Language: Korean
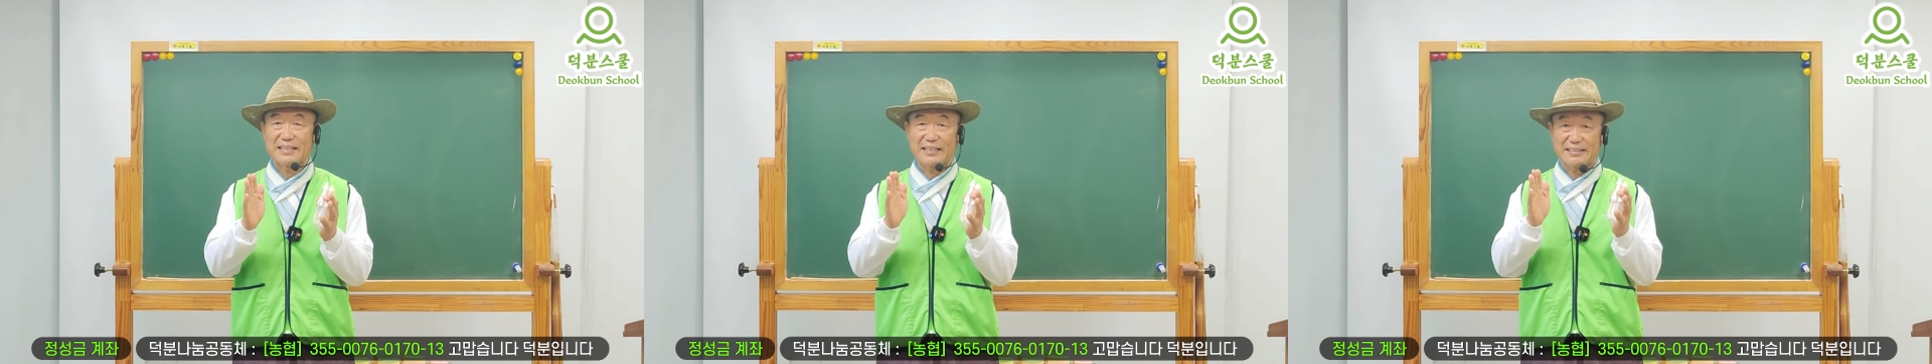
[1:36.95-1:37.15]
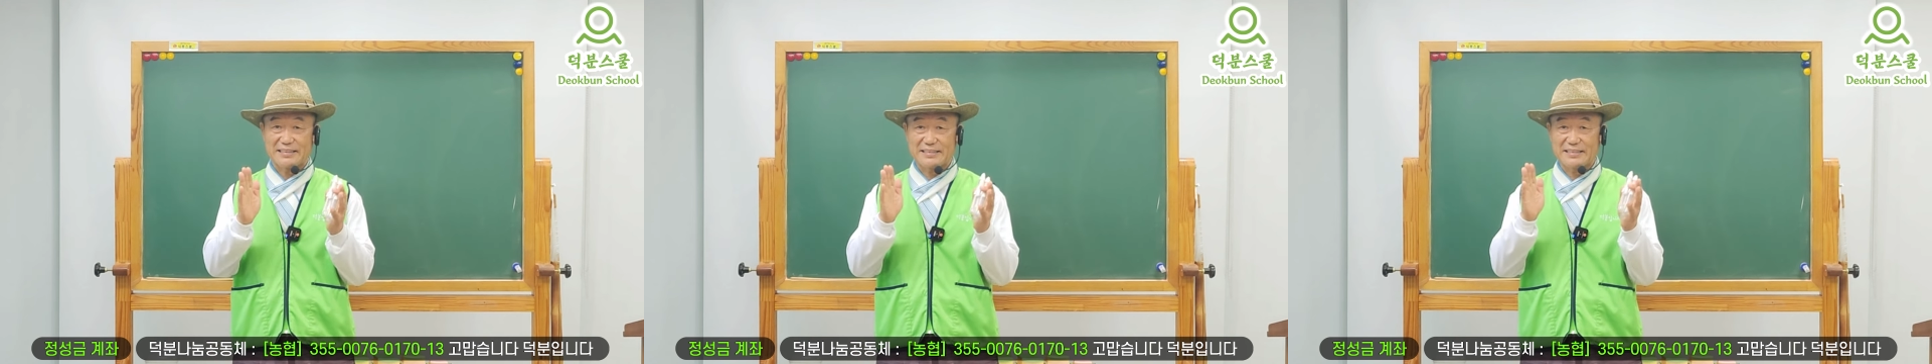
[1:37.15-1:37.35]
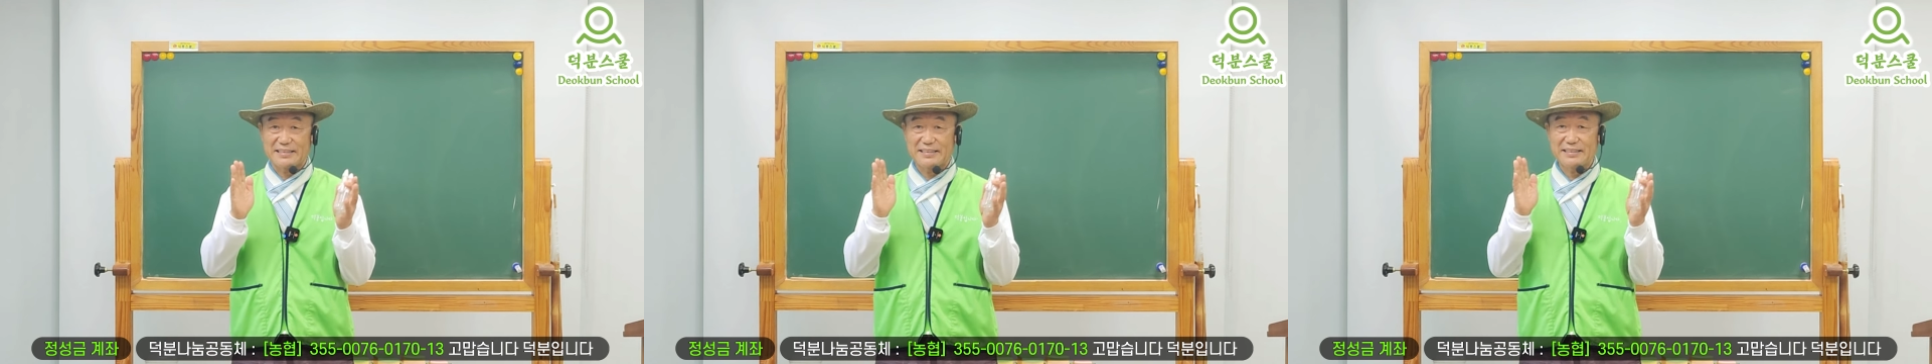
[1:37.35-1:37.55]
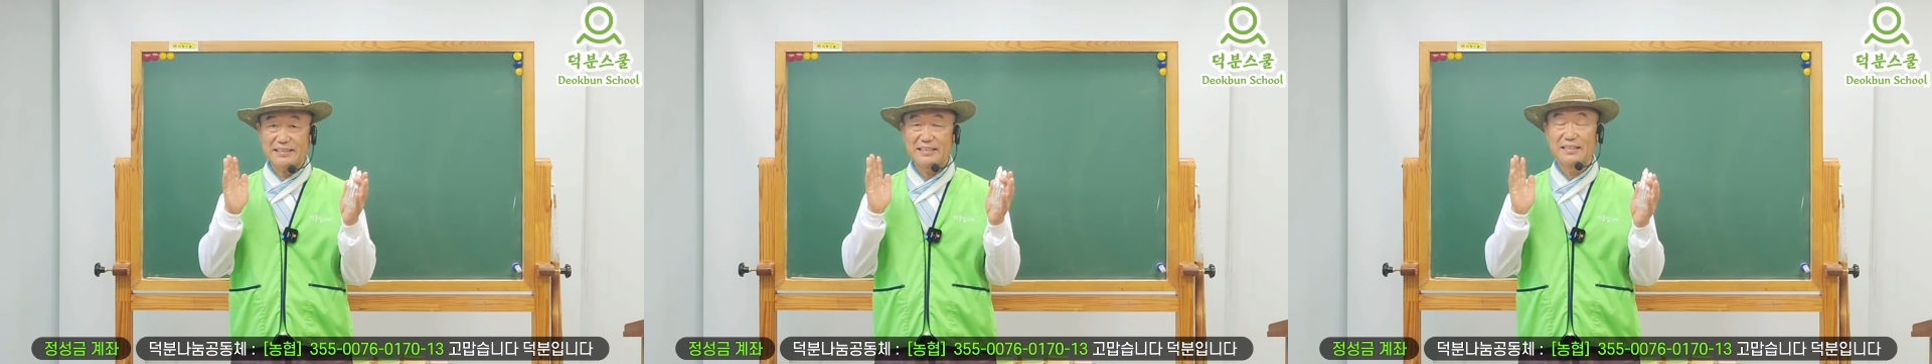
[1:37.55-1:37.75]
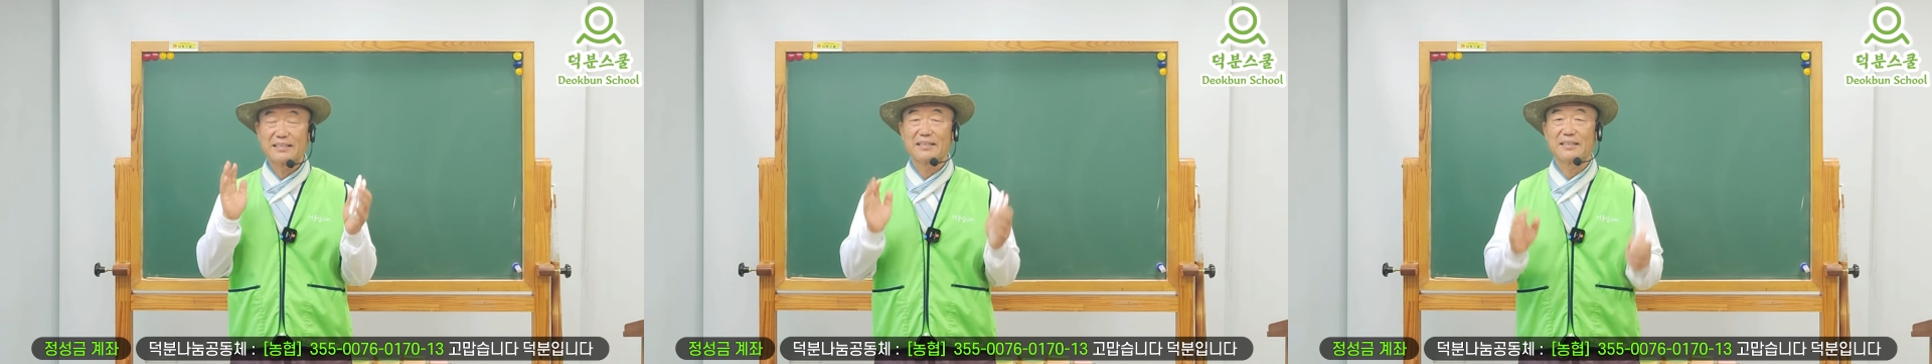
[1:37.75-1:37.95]

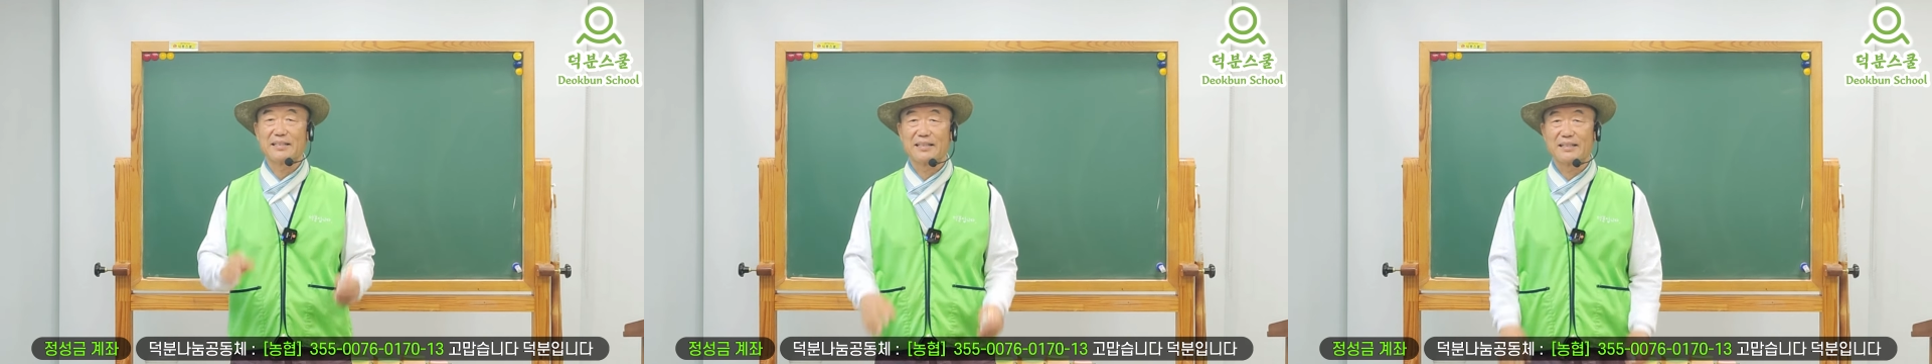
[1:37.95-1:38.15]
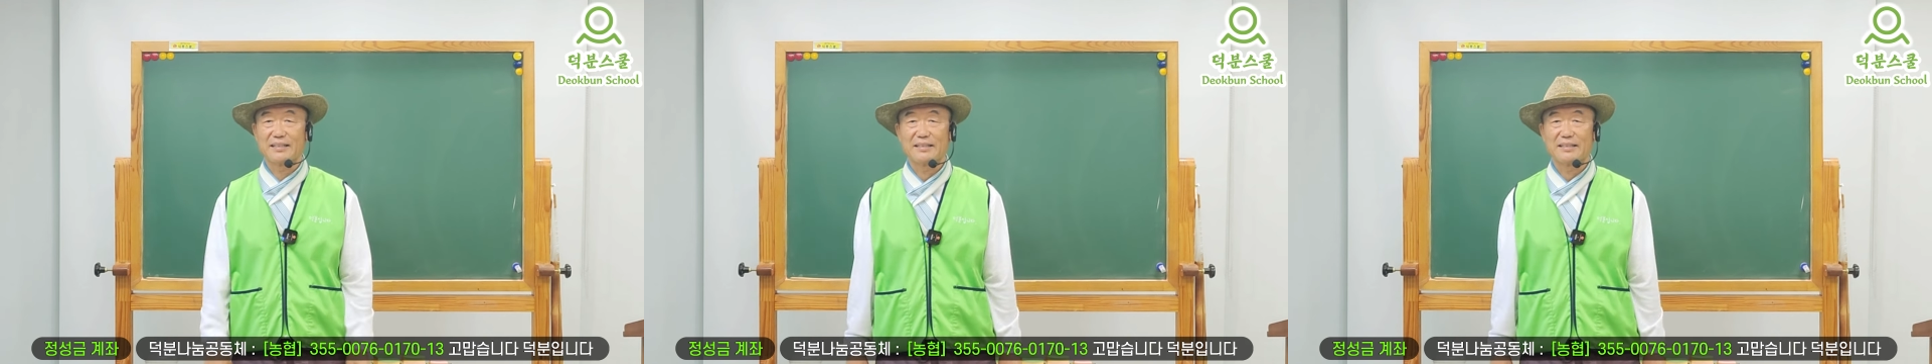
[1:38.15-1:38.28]
자신이 예,